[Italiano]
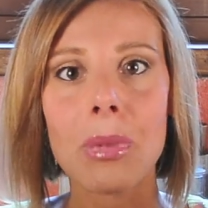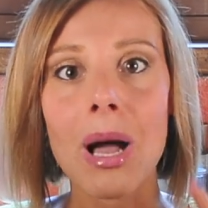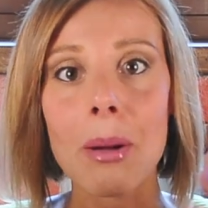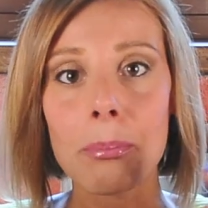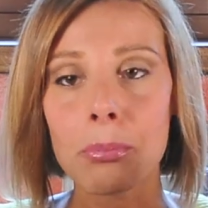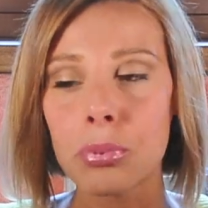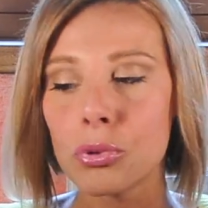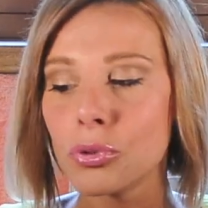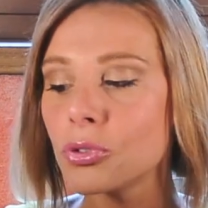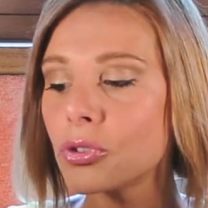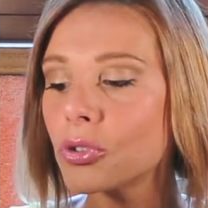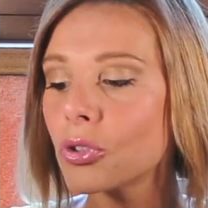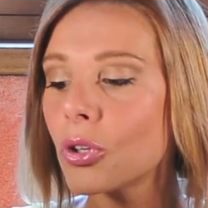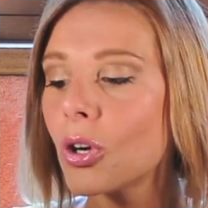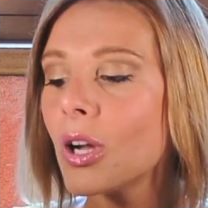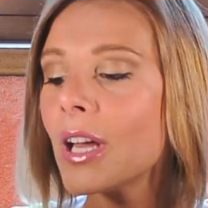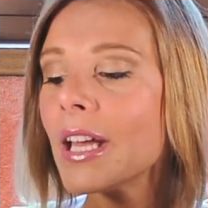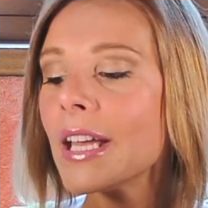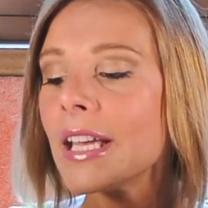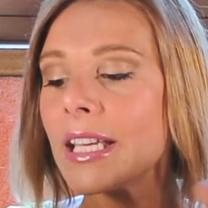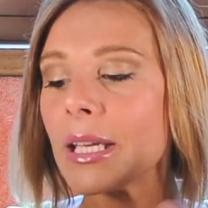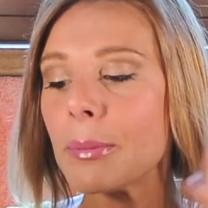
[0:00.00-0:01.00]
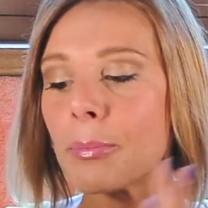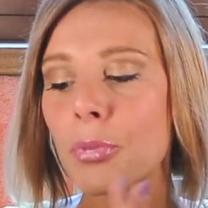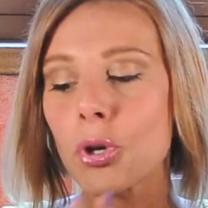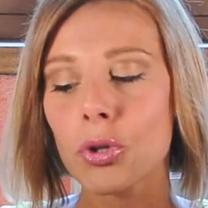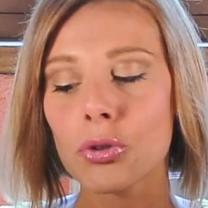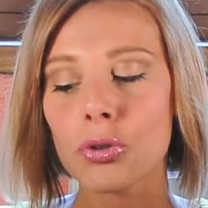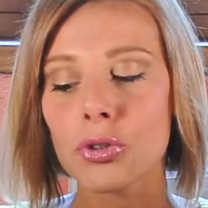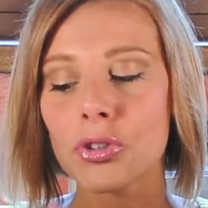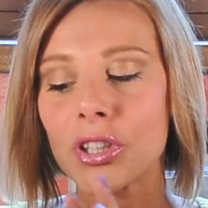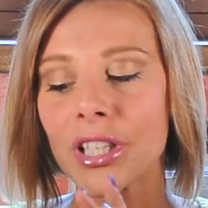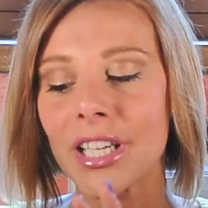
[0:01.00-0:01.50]
appunto i
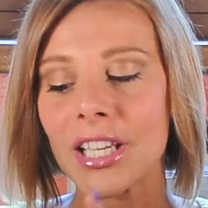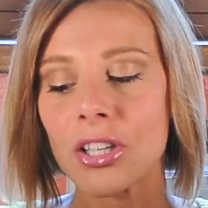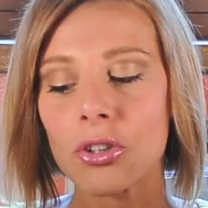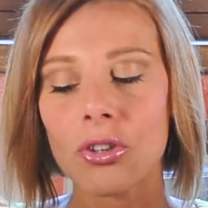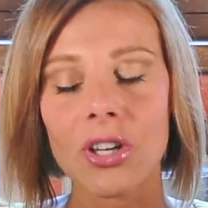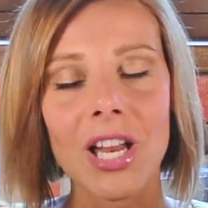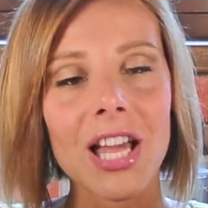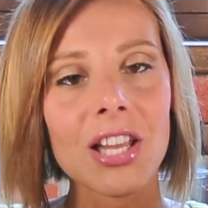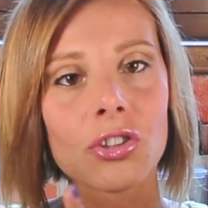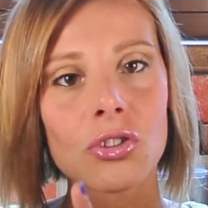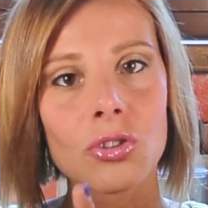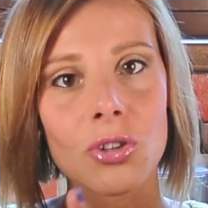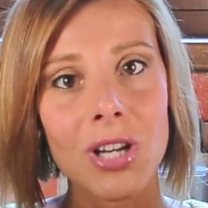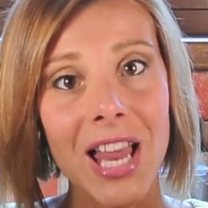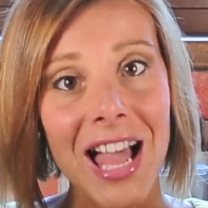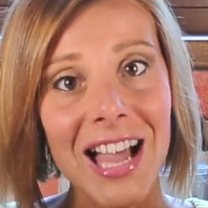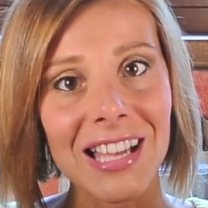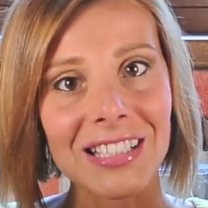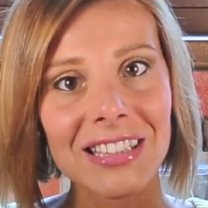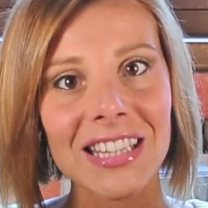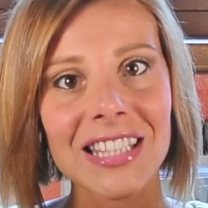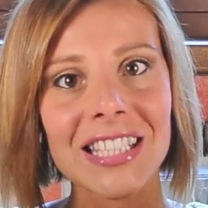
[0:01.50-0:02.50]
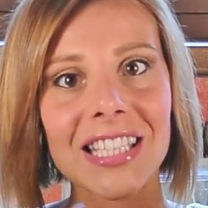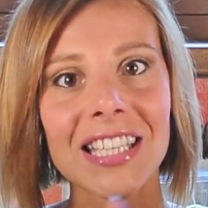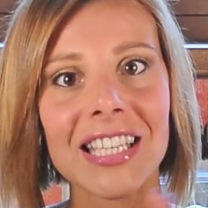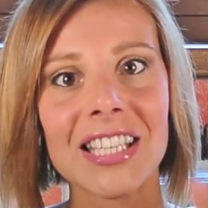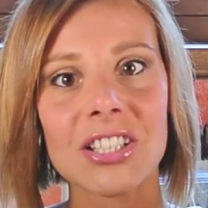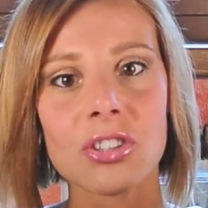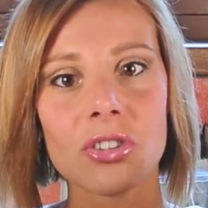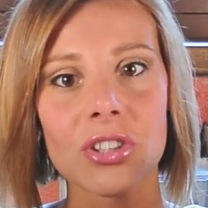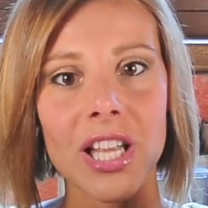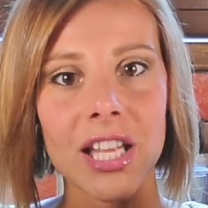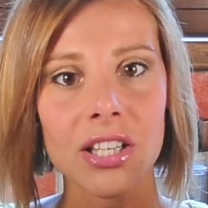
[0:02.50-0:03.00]
prodotti che non hanno latte,
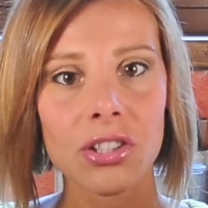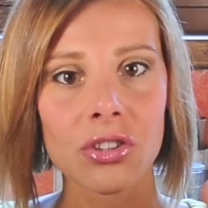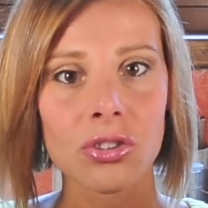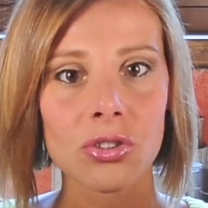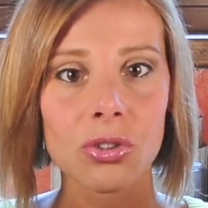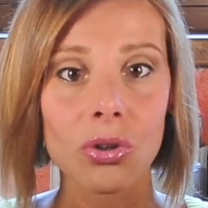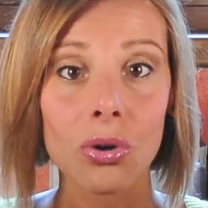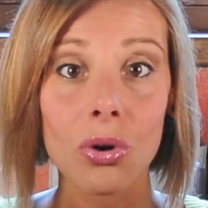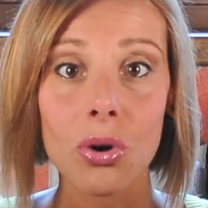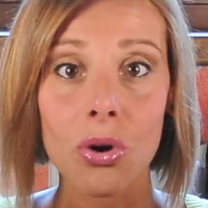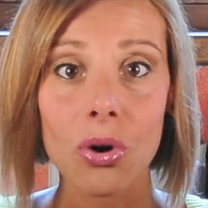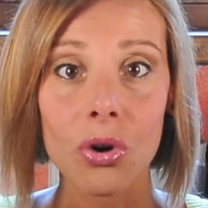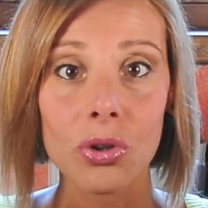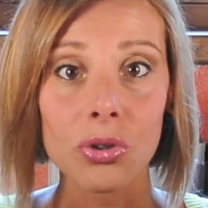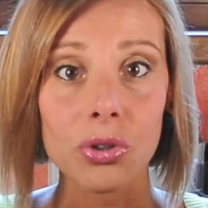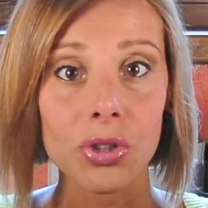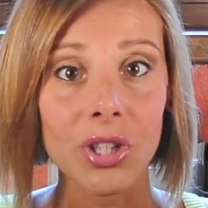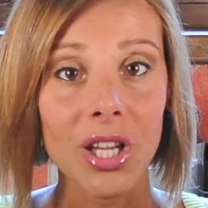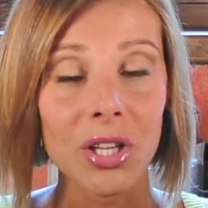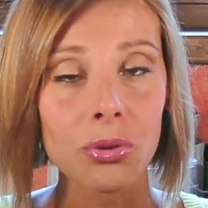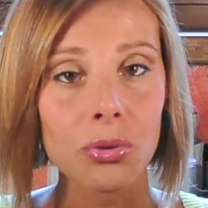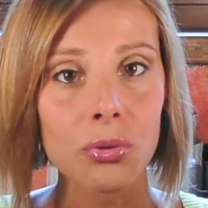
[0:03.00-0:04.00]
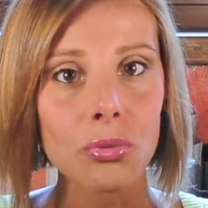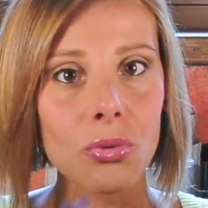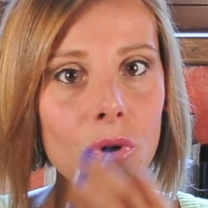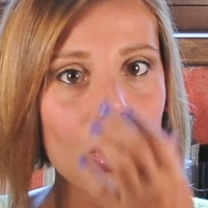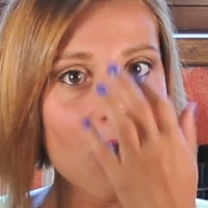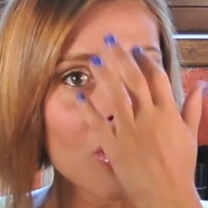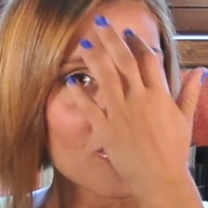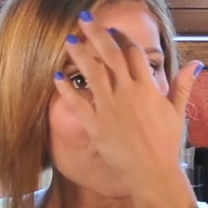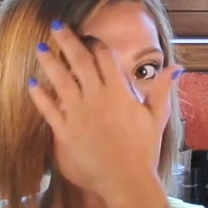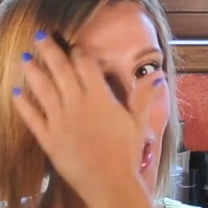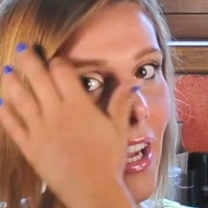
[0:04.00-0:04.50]
non hanno, non hanno
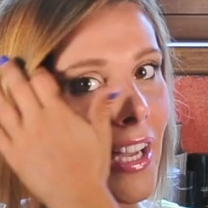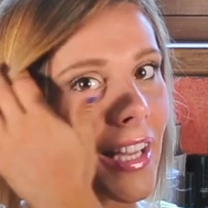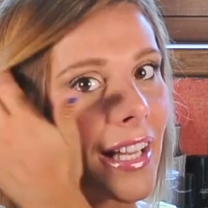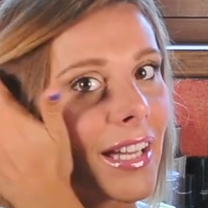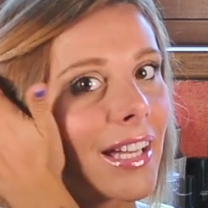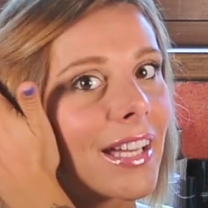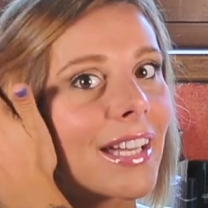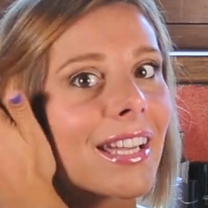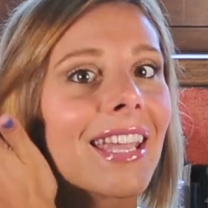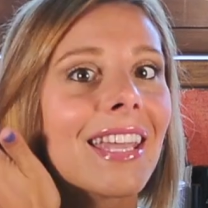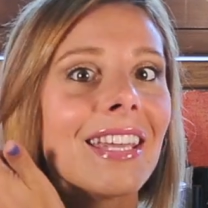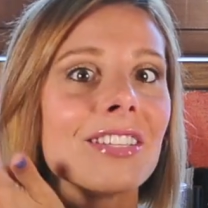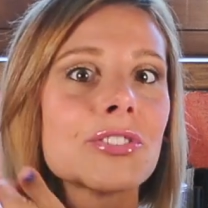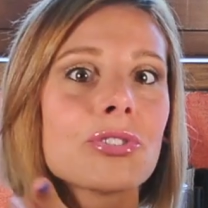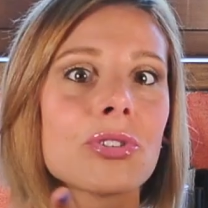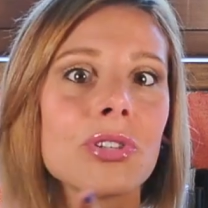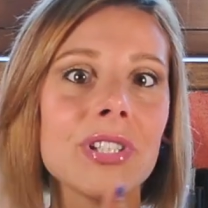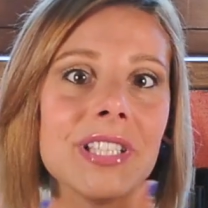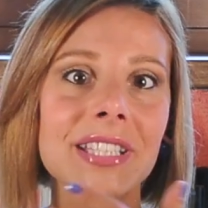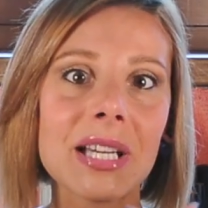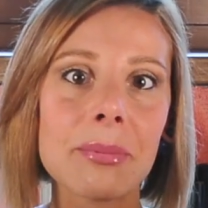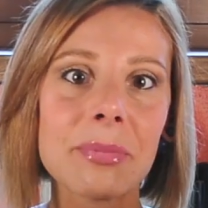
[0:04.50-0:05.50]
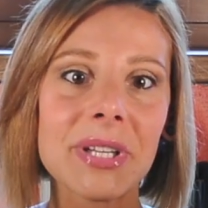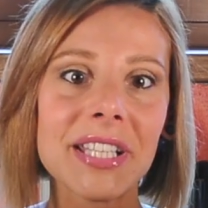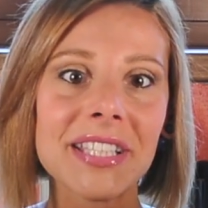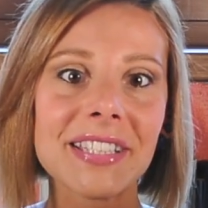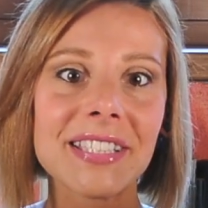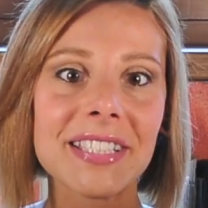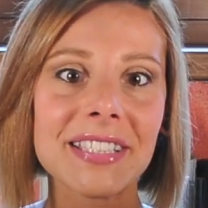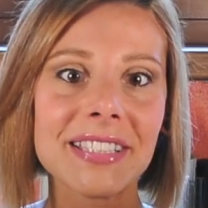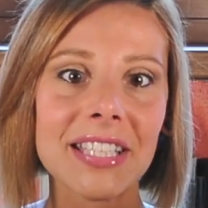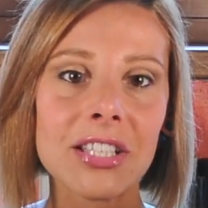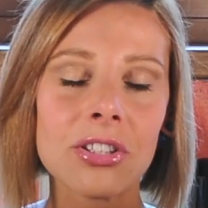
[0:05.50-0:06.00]
uova, eh, che
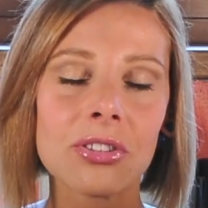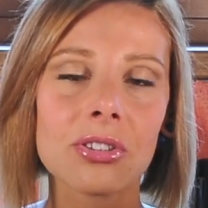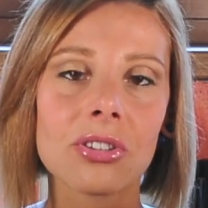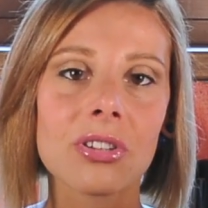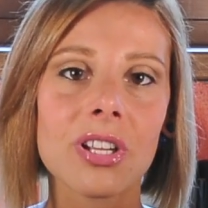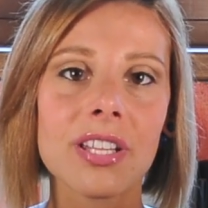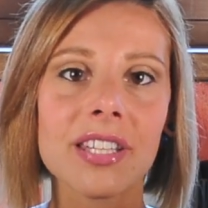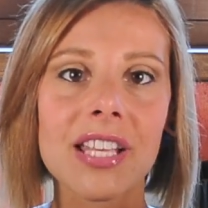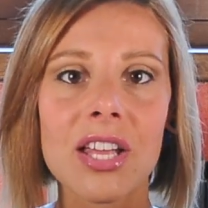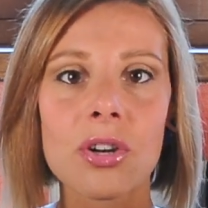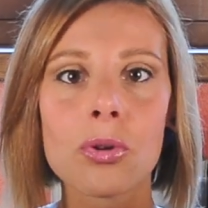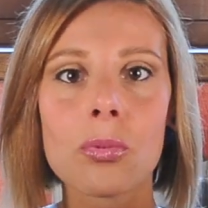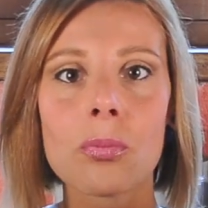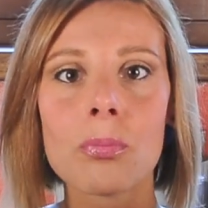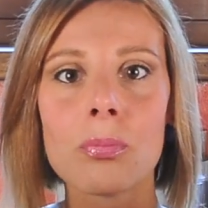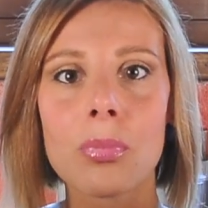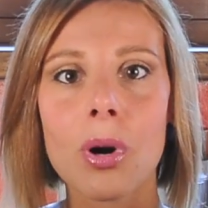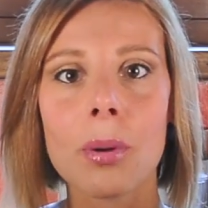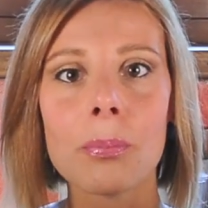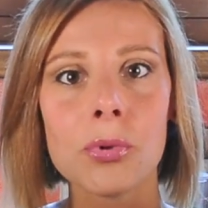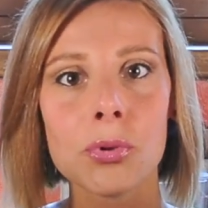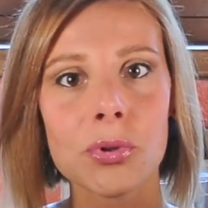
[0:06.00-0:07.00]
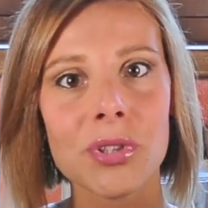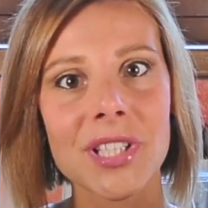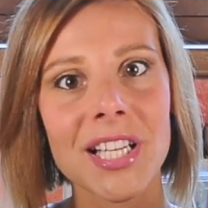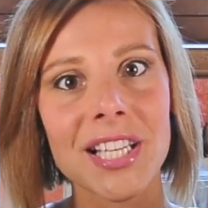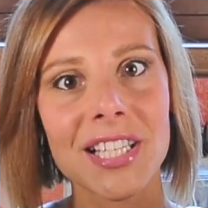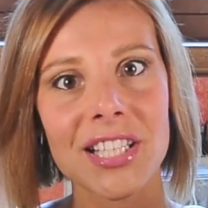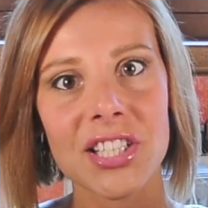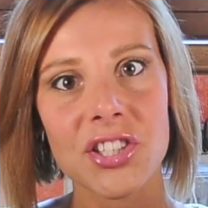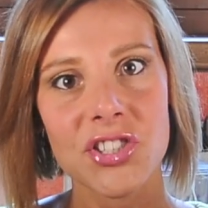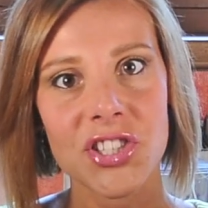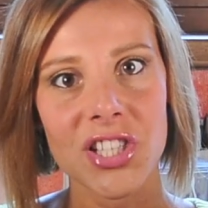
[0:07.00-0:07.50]
solitamente tendono a dare un po' più di
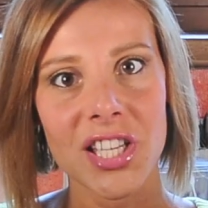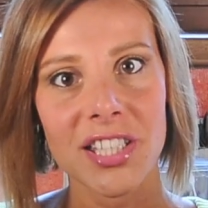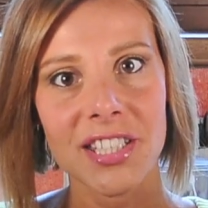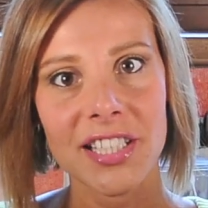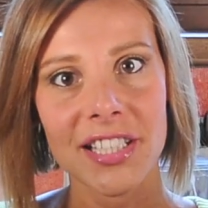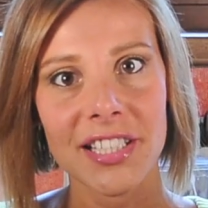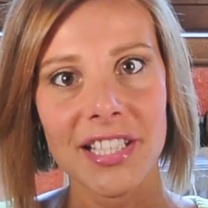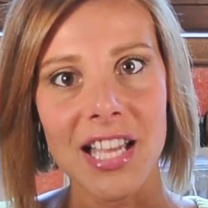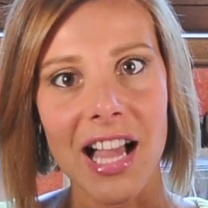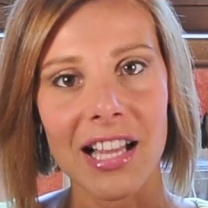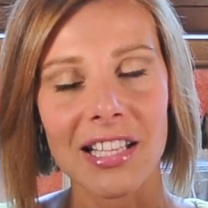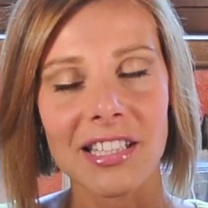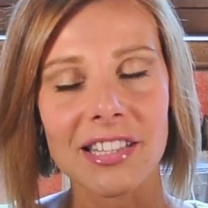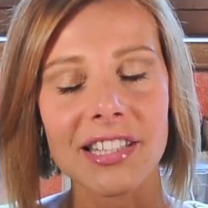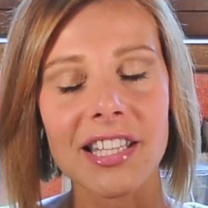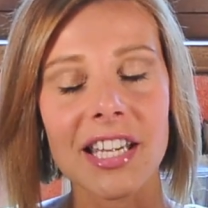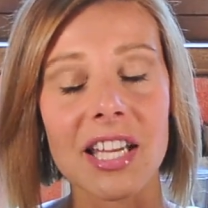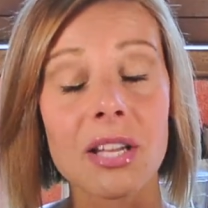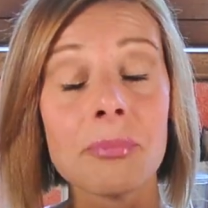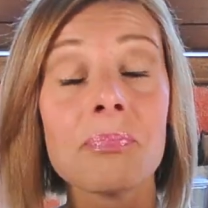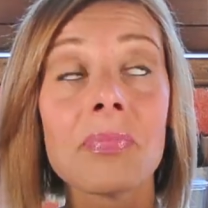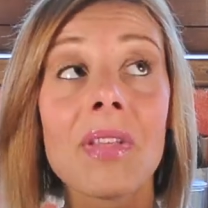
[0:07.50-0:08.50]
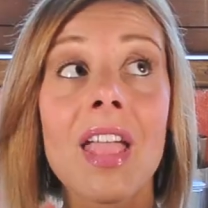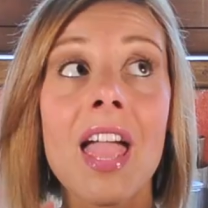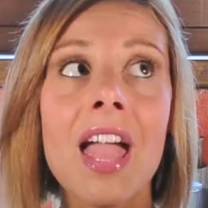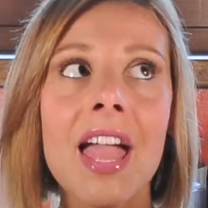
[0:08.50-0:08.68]
allergia degli altri